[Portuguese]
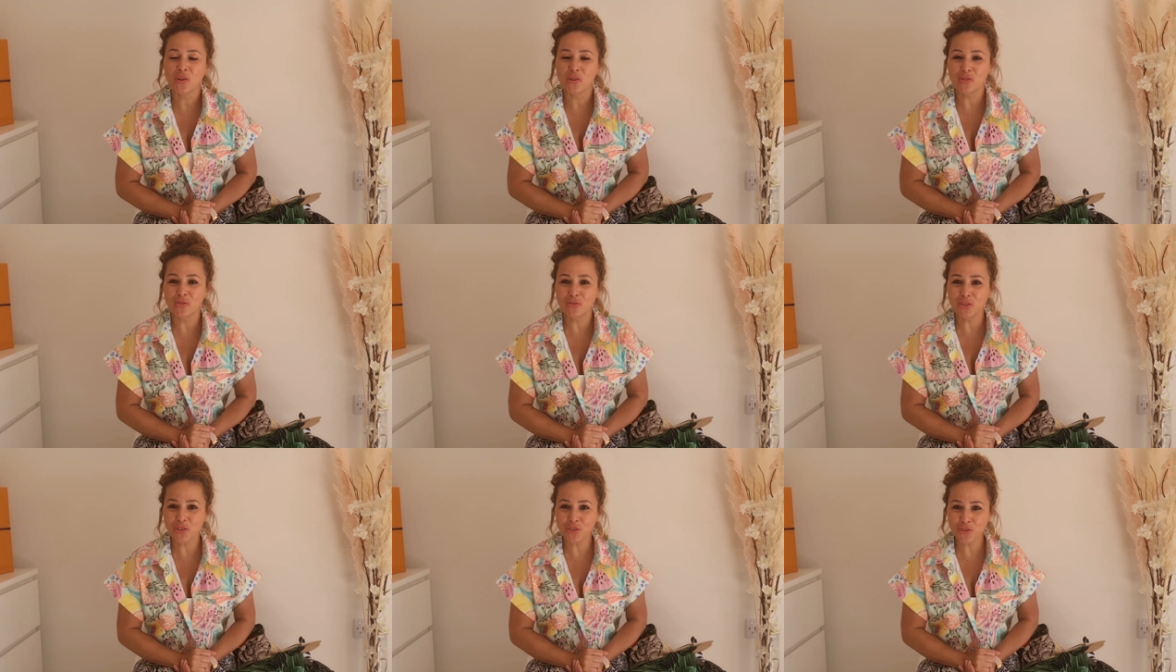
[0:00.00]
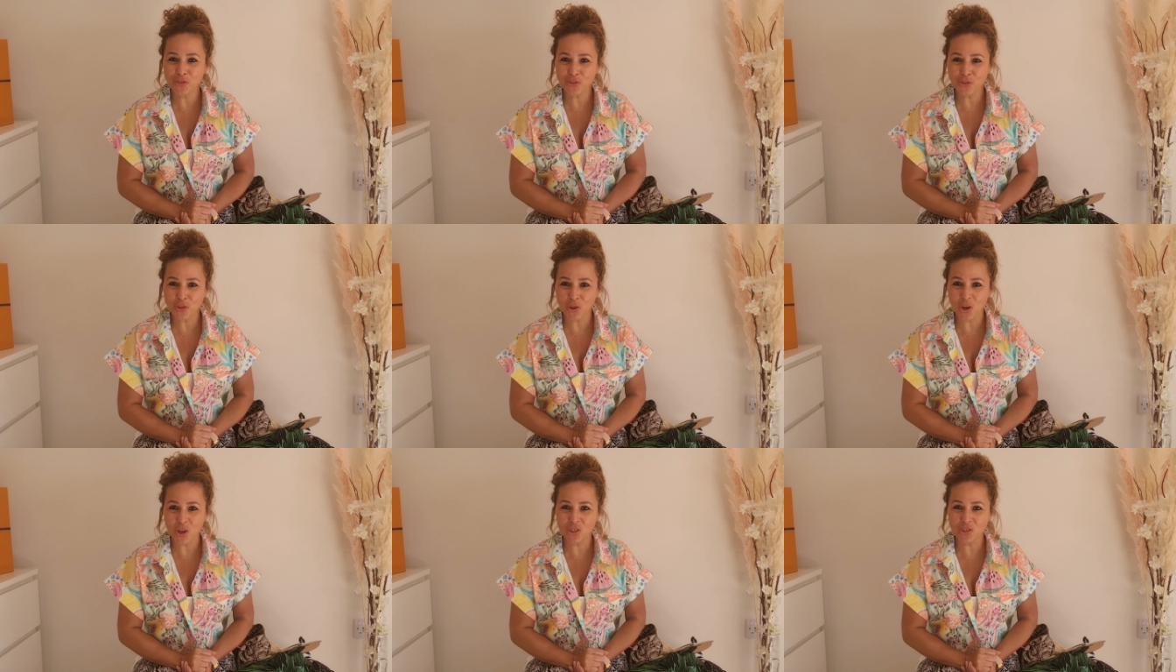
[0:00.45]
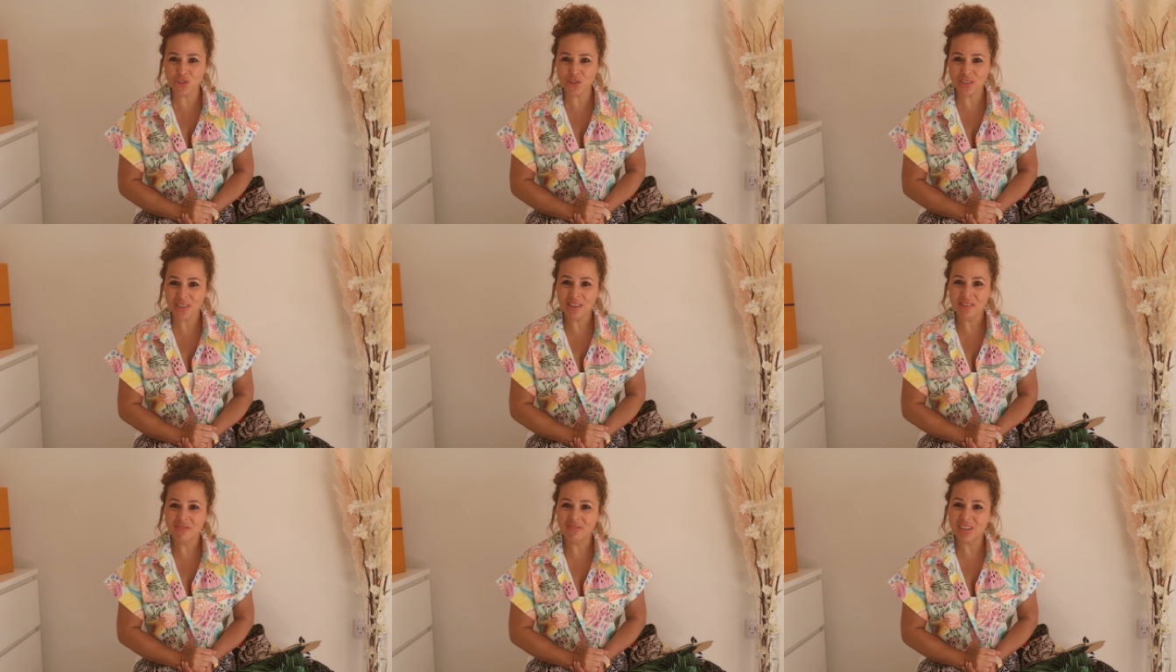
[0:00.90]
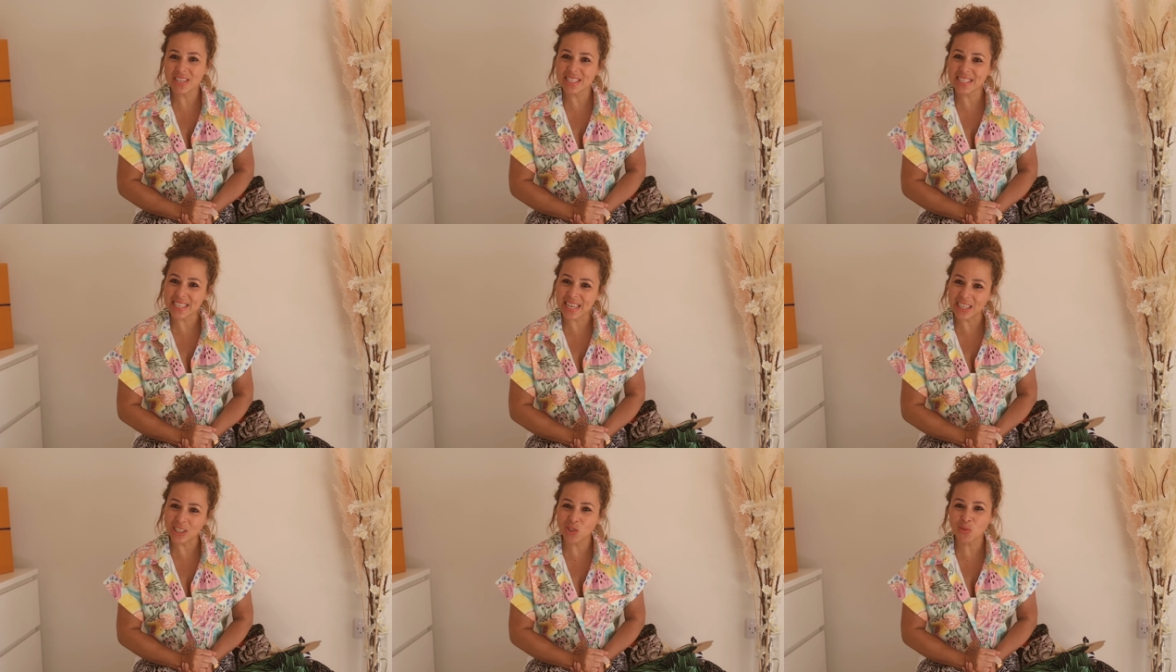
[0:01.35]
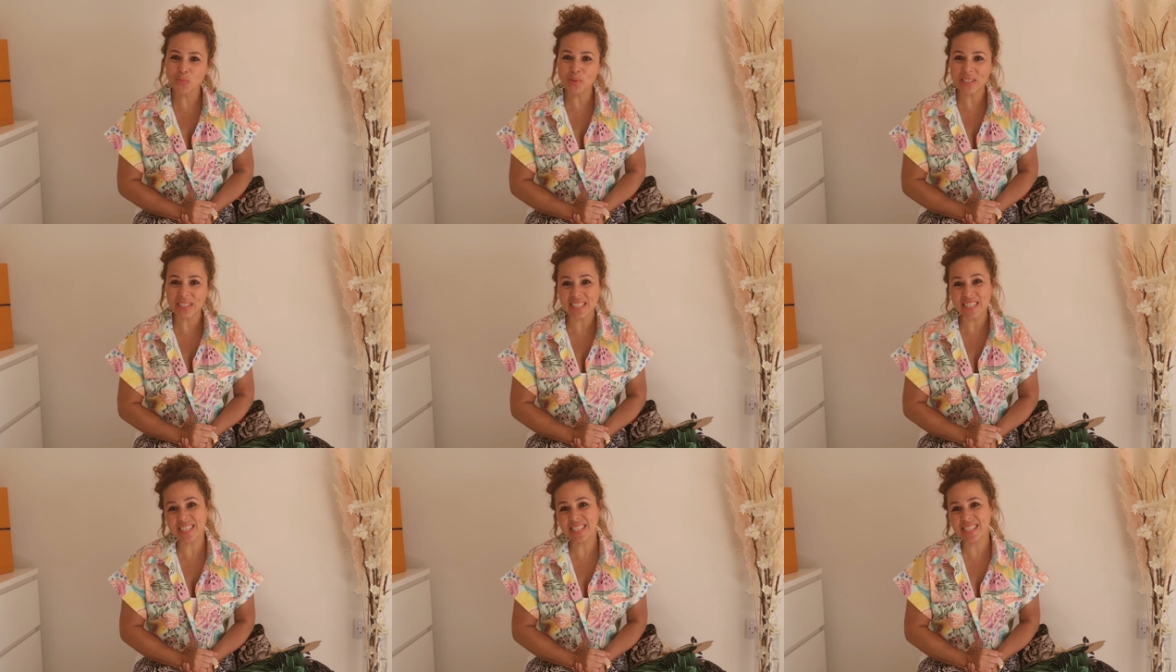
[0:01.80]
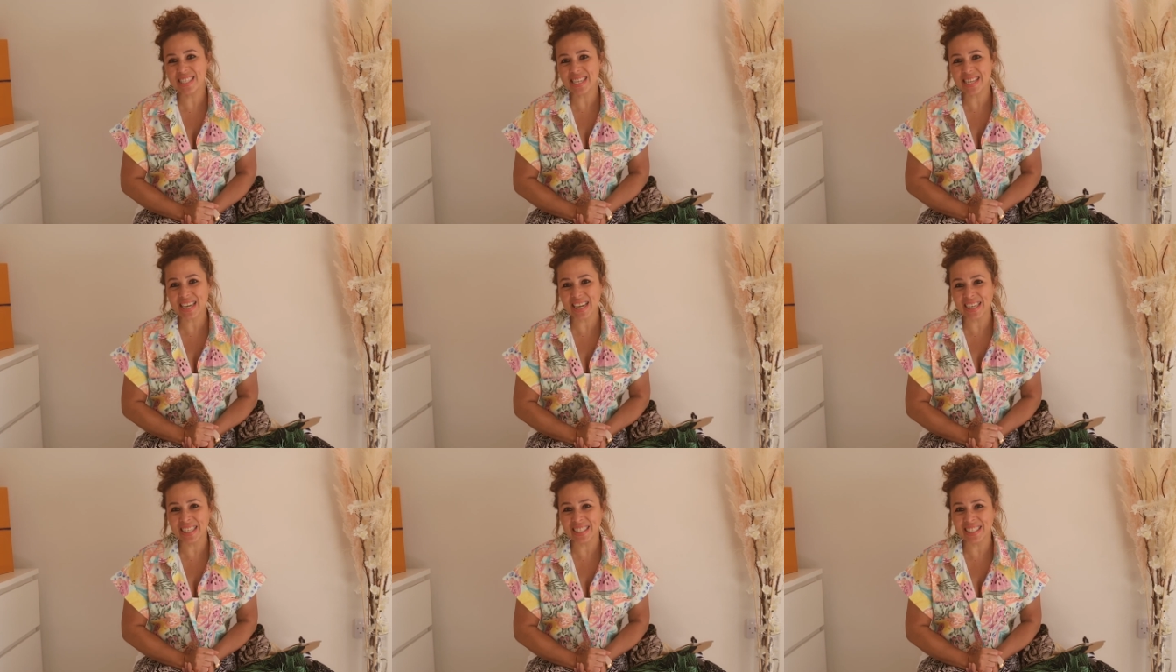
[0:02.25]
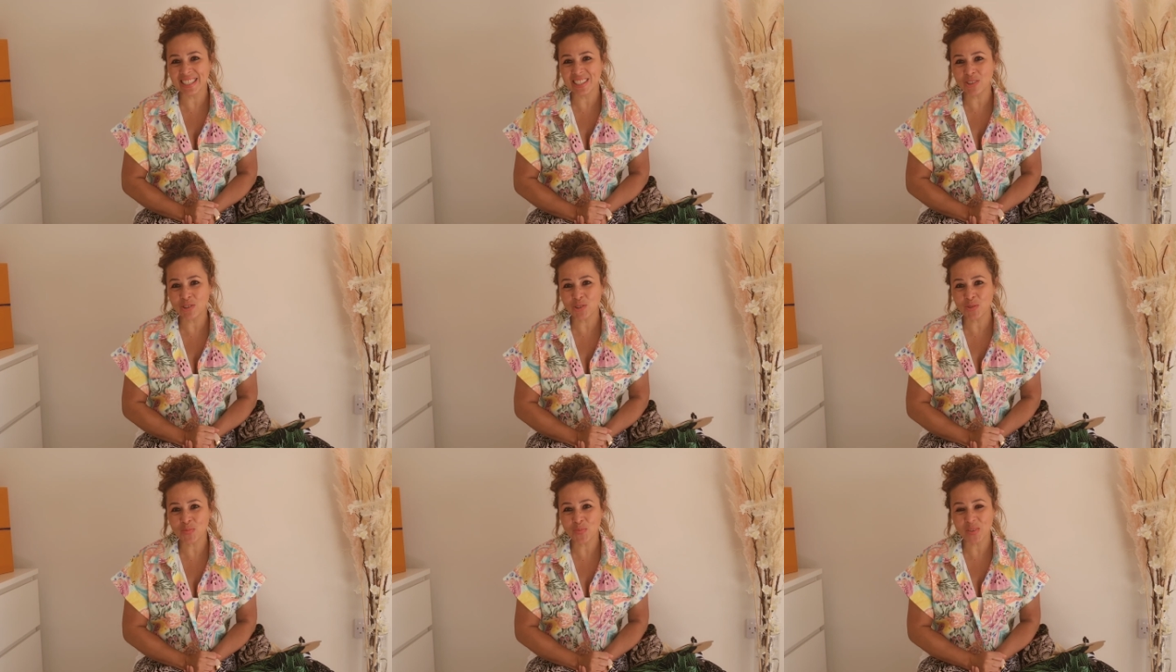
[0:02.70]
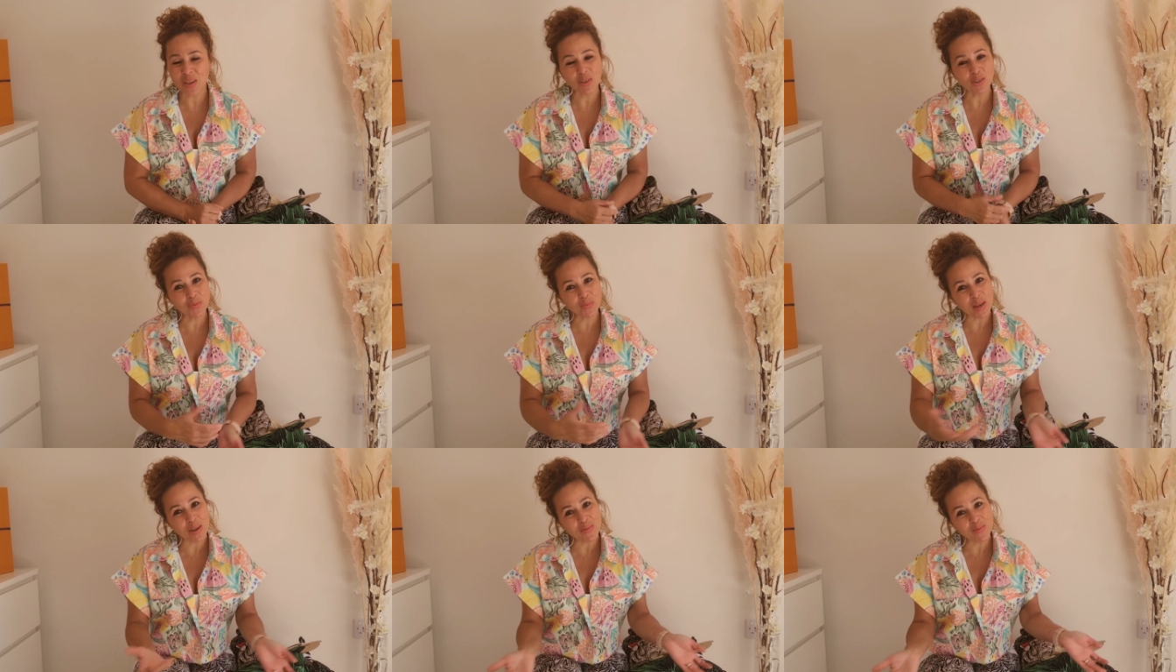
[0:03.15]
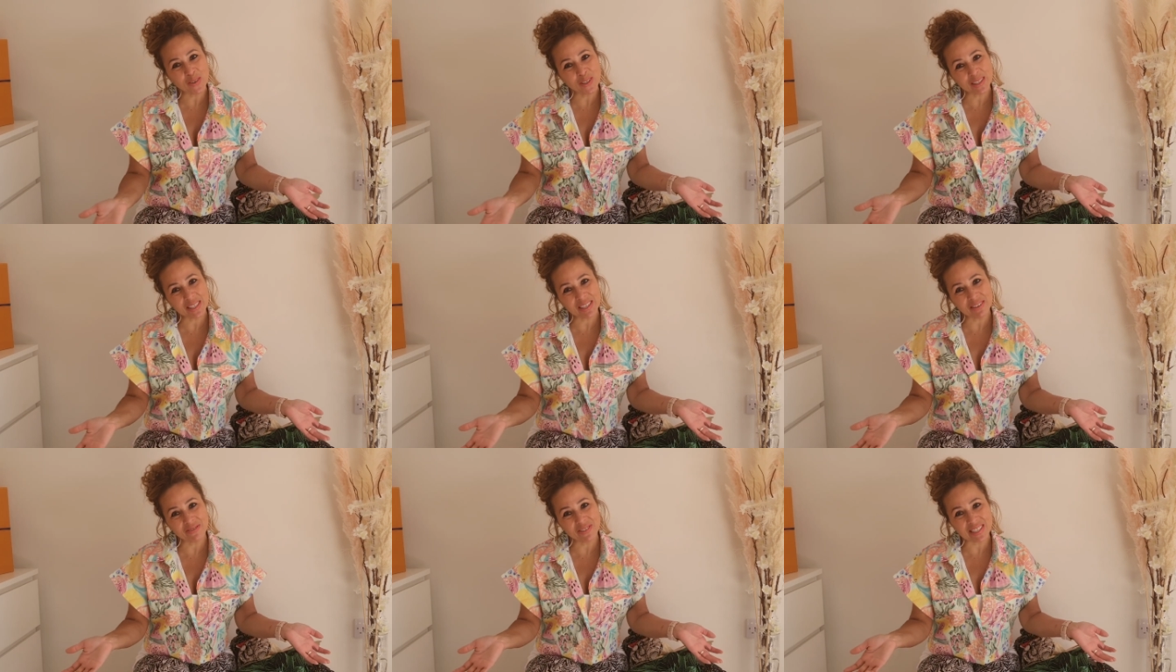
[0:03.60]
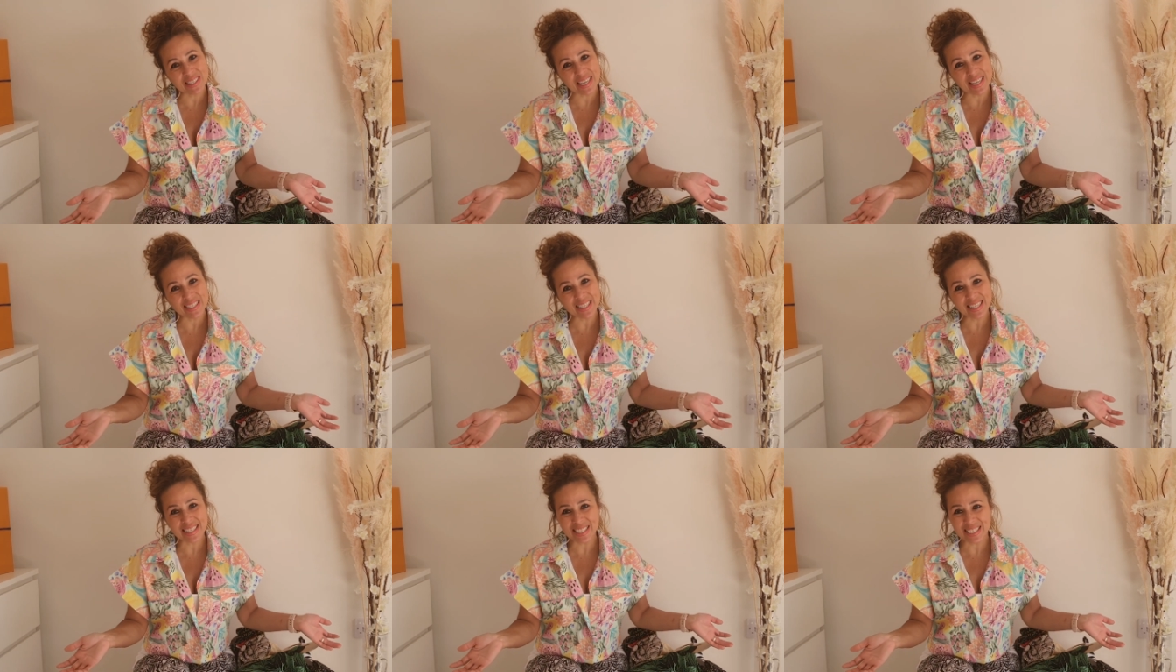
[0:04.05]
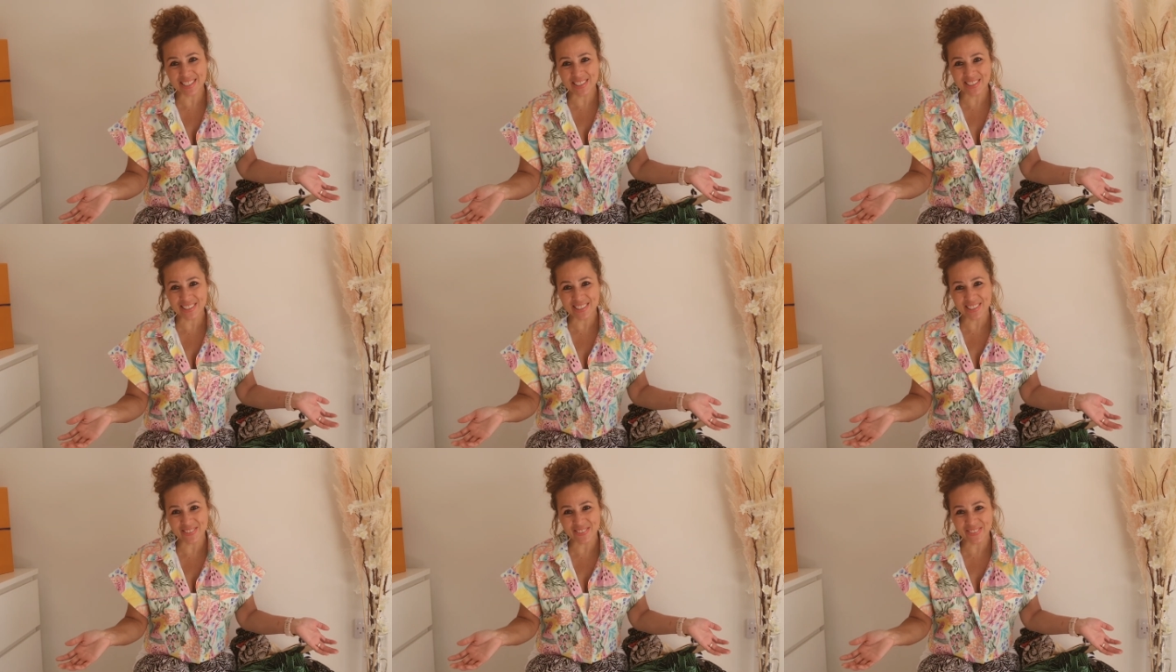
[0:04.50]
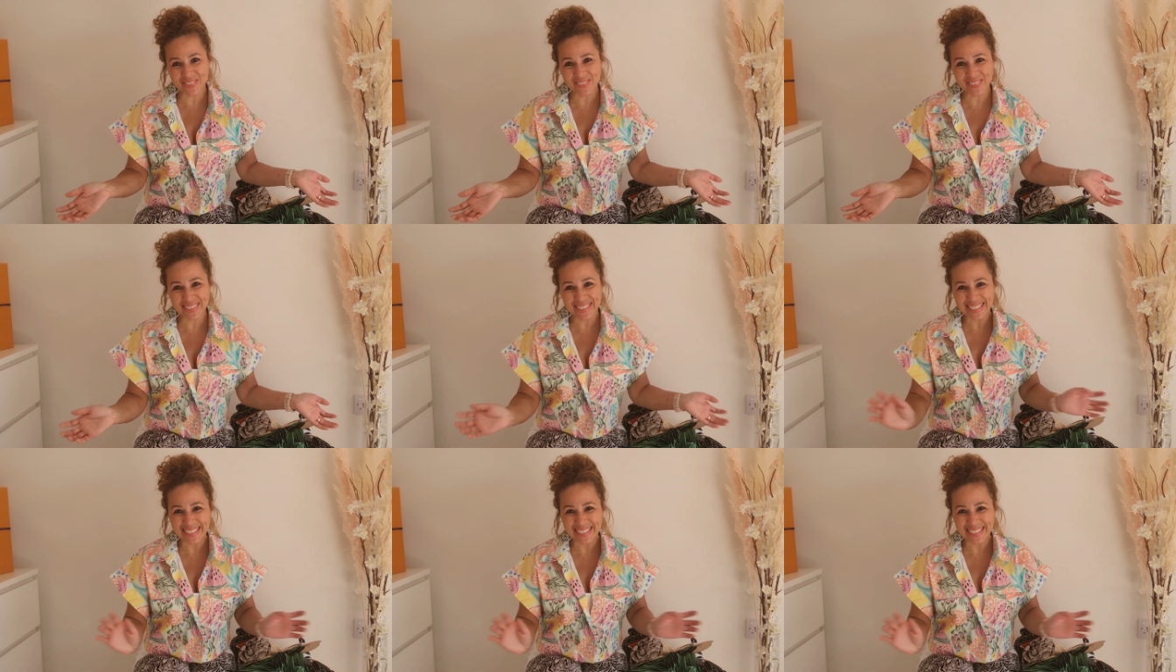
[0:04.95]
O vídeo de hoje vai ser de biquínis e cangas. Eu espero muito que vocês assistam.